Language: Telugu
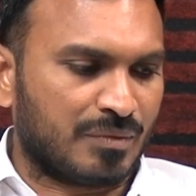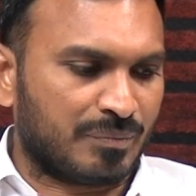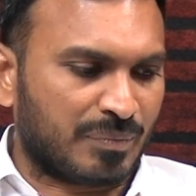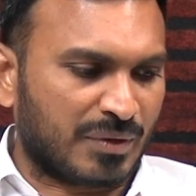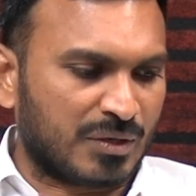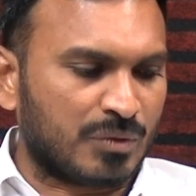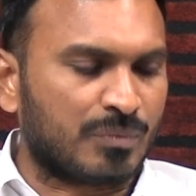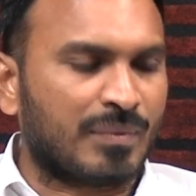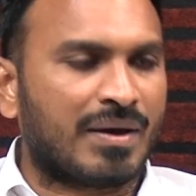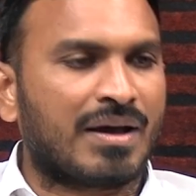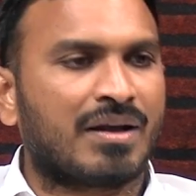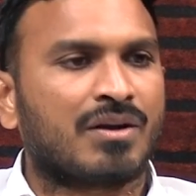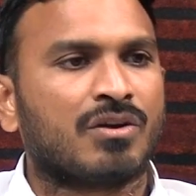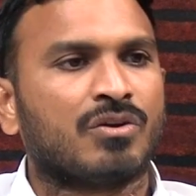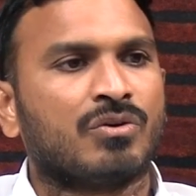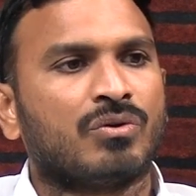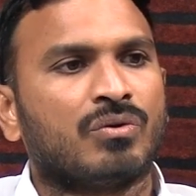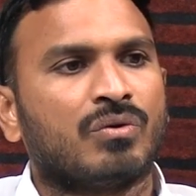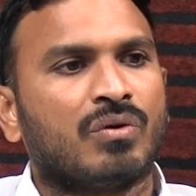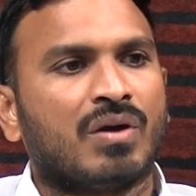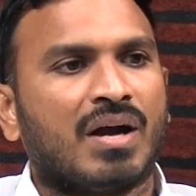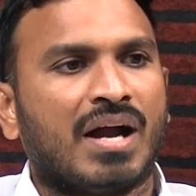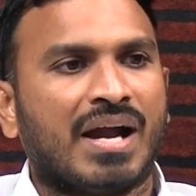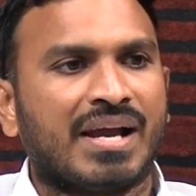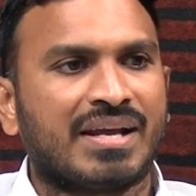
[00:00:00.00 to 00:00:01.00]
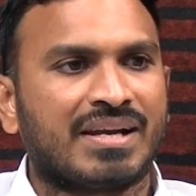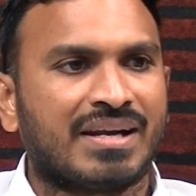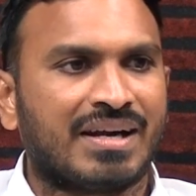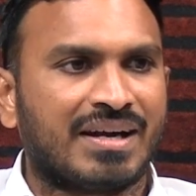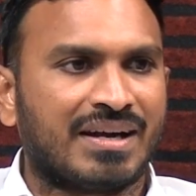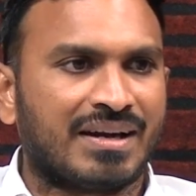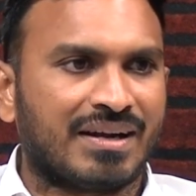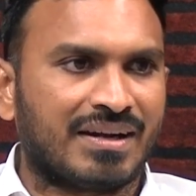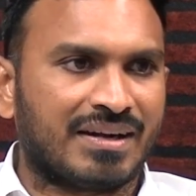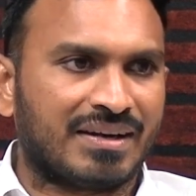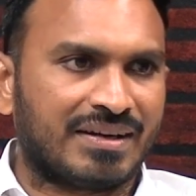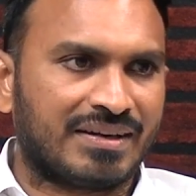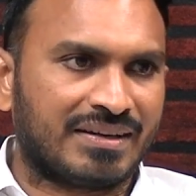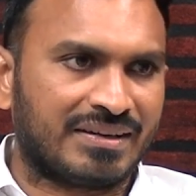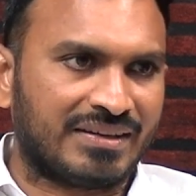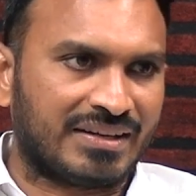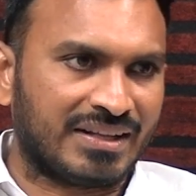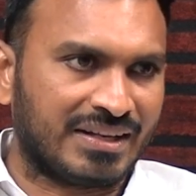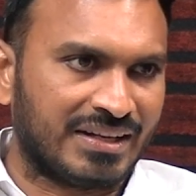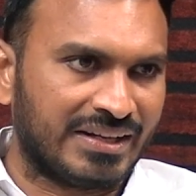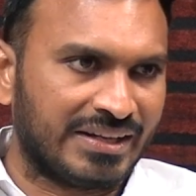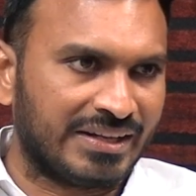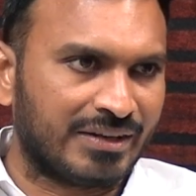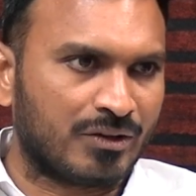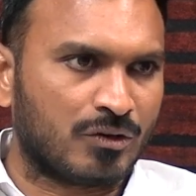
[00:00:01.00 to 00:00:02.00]
పలుమార్లు ఆయన
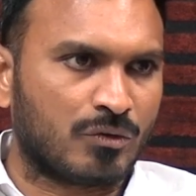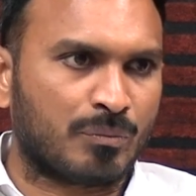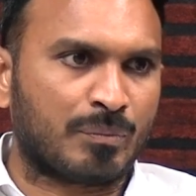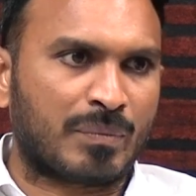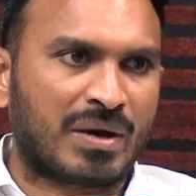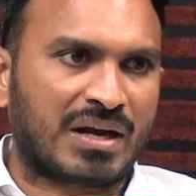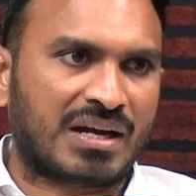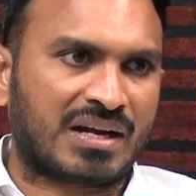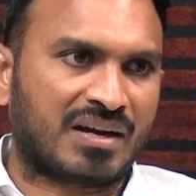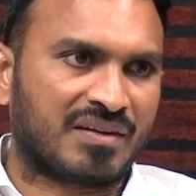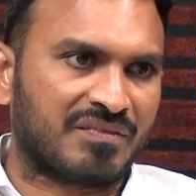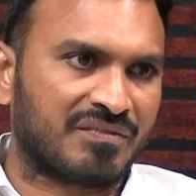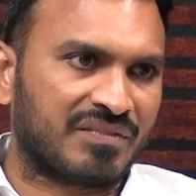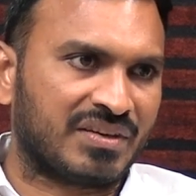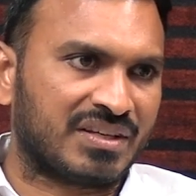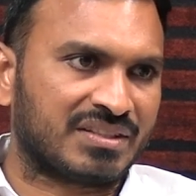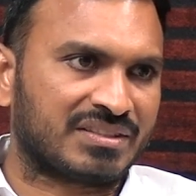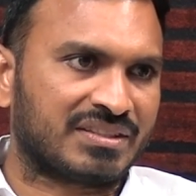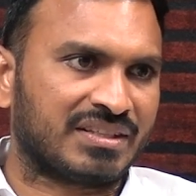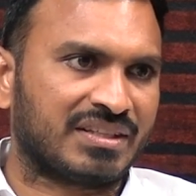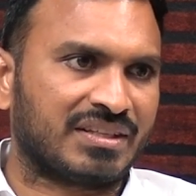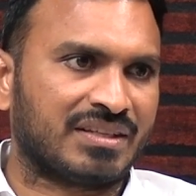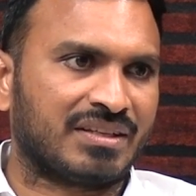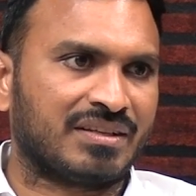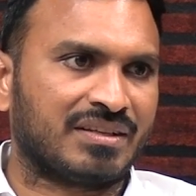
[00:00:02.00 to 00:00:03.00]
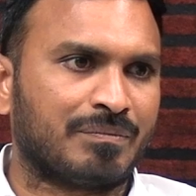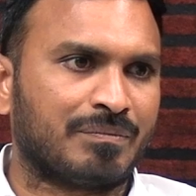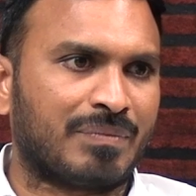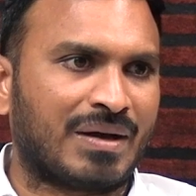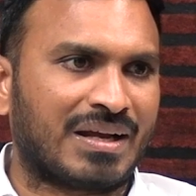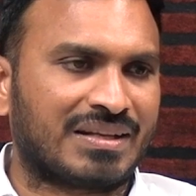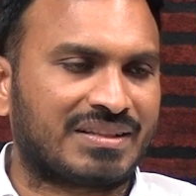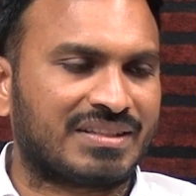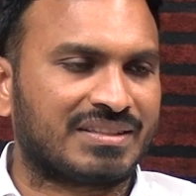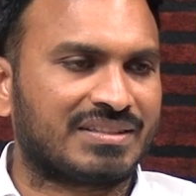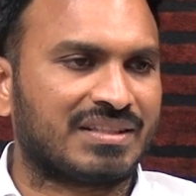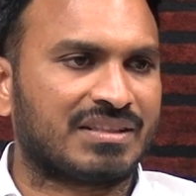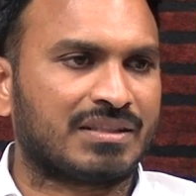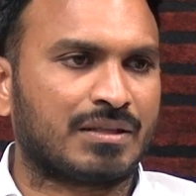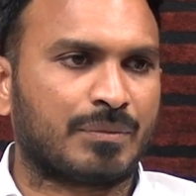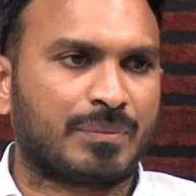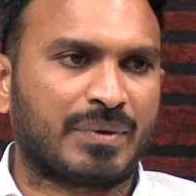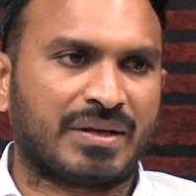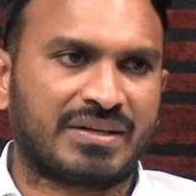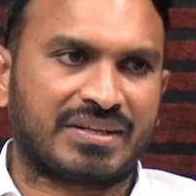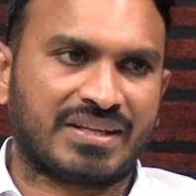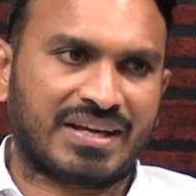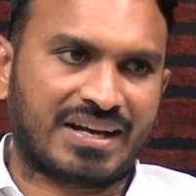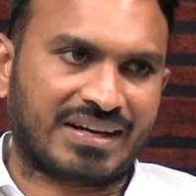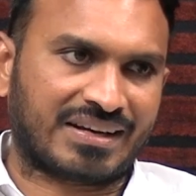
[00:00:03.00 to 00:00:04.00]
ఢిల్లీలో మకాం వేసి భారతీయ జనతా
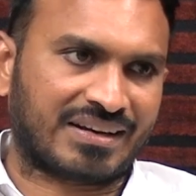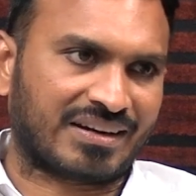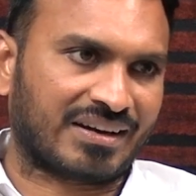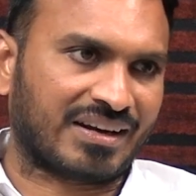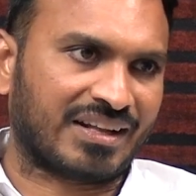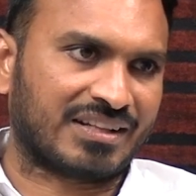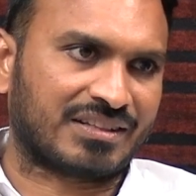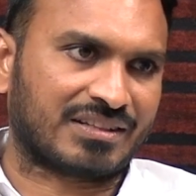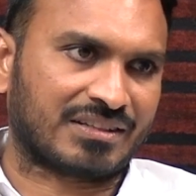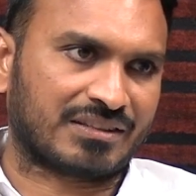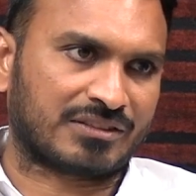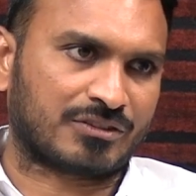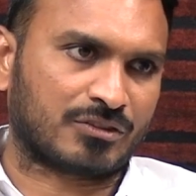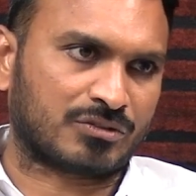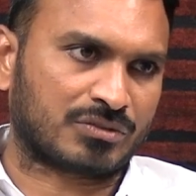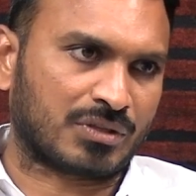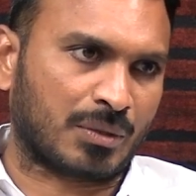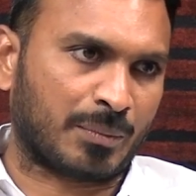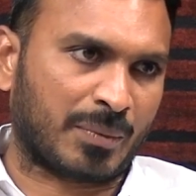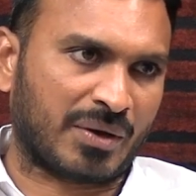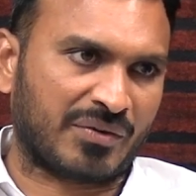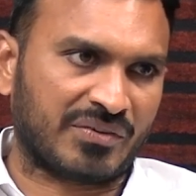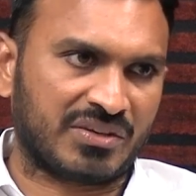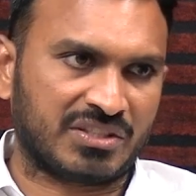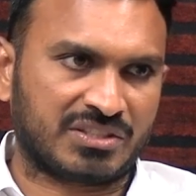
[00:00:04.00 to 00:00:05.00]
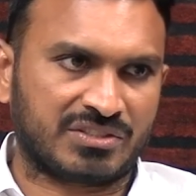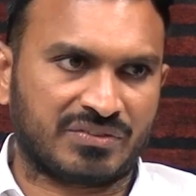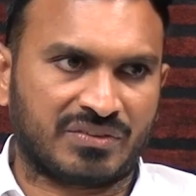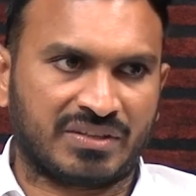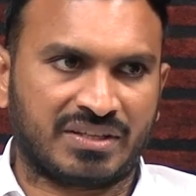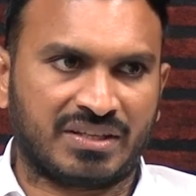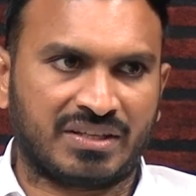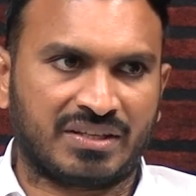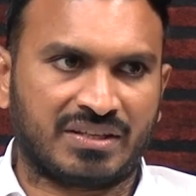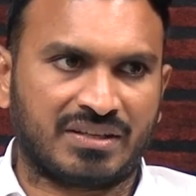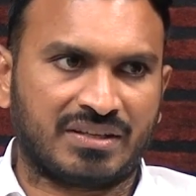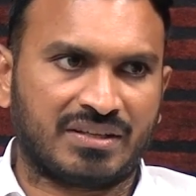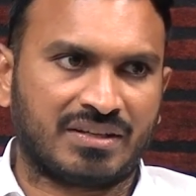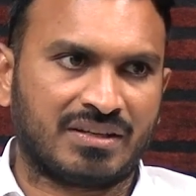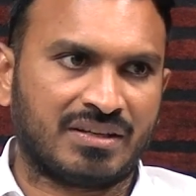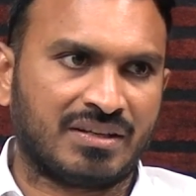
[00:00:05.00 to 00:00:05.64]
పార్టీ అగ్రనేతలతో సమావేశమయ్యి